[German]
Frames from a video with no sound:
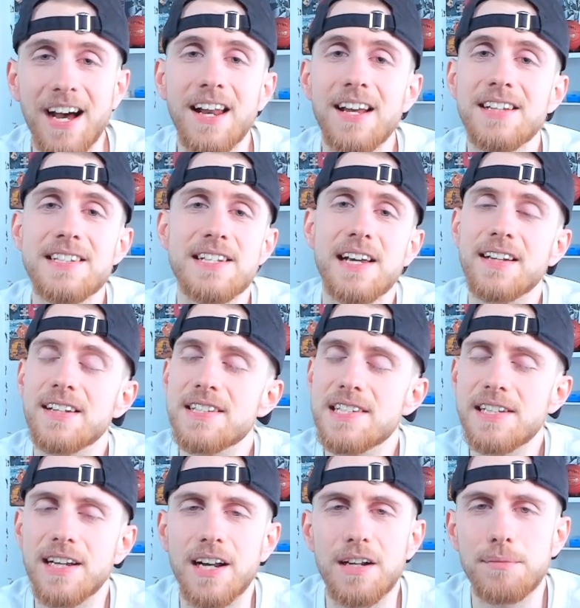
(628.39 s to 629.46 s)
Kann echt sein, dass
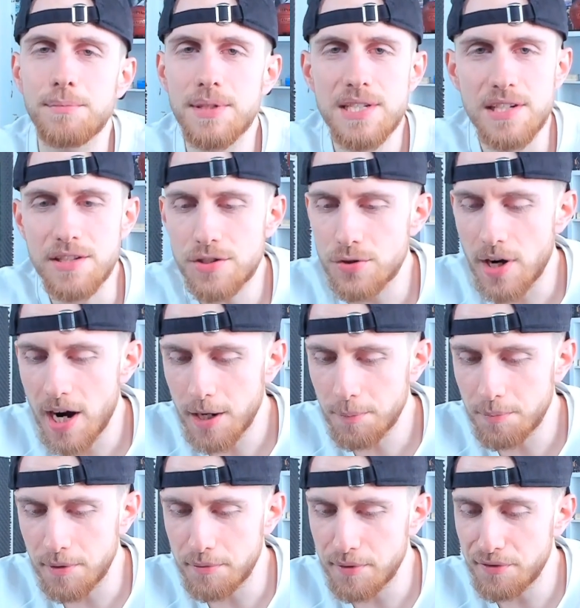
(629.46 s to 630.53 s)
ich gerade ein bisschen zu hart
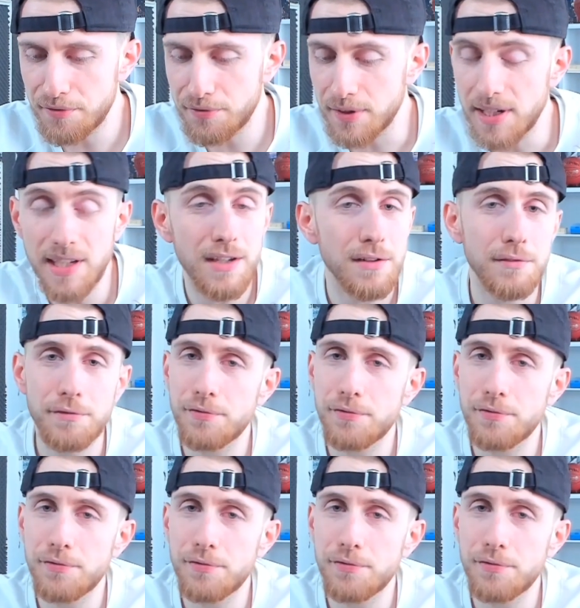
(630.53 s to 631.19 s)
bin mit Philly.